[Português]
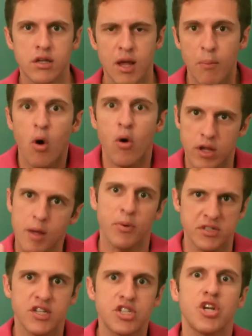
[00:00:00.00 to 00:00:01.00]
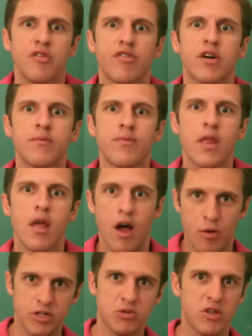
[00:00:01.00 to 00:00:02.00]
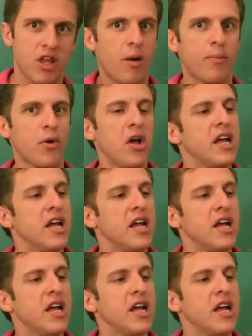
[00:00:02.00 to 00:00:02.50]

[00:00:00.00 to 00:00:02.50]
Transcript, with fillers: que é boa, que é positiva. Ao mesmo tempo,